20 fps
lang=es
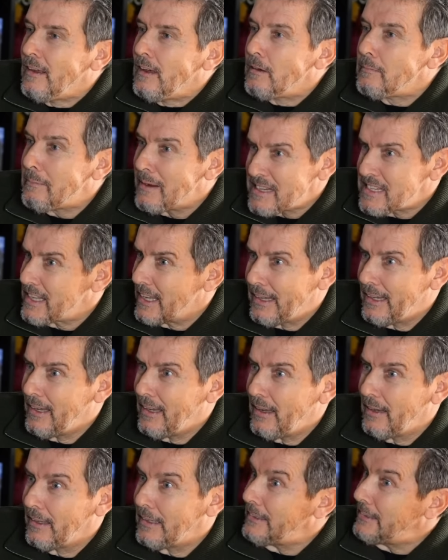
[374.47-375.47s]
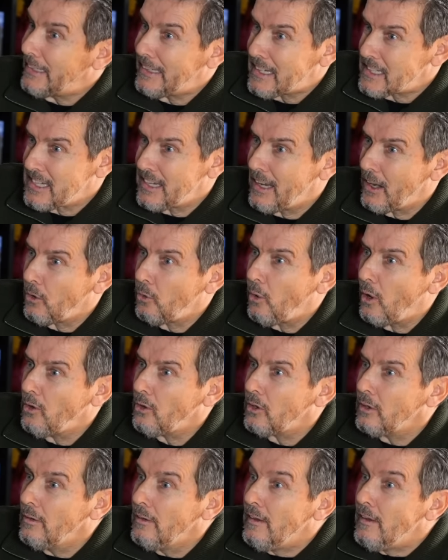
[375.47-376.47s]
basta que criticasen al
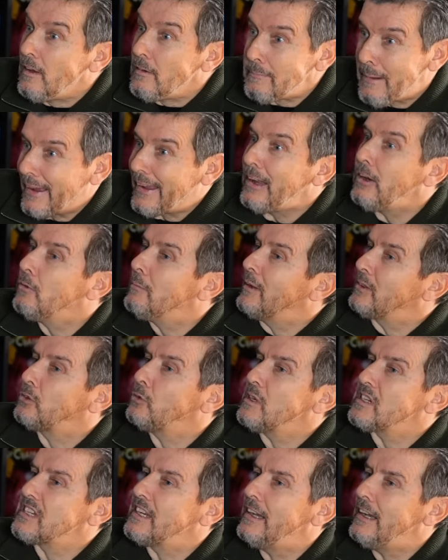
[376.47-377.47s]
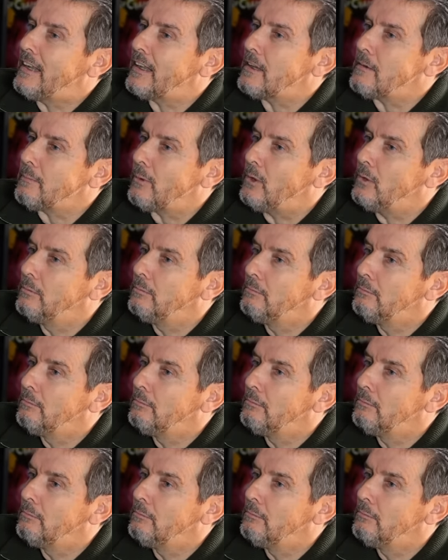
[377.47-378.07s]
jugador para que lo mantuviese en el equipo.